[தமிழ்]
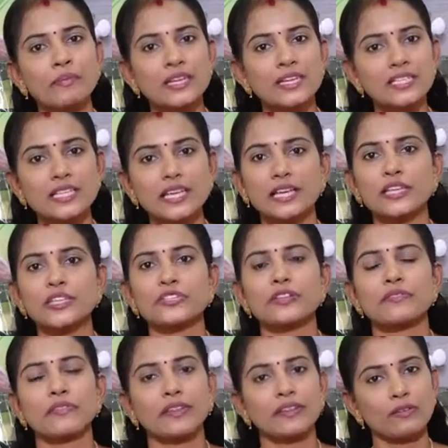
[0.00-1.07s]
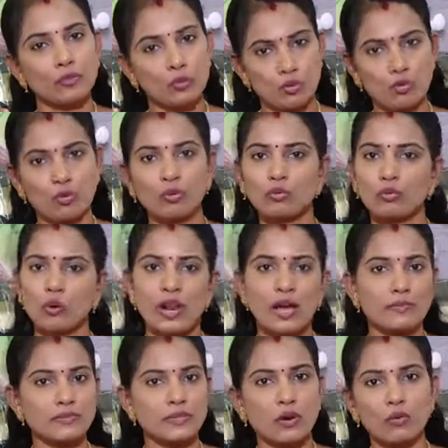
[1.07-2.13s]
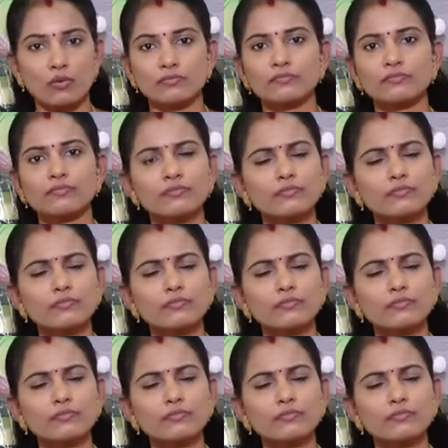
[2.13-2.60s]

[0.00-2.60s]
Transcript: மில்க் செக்ரிஷன் வந்து கொஞ்சம் கொலாப்ஸ் ஆகும்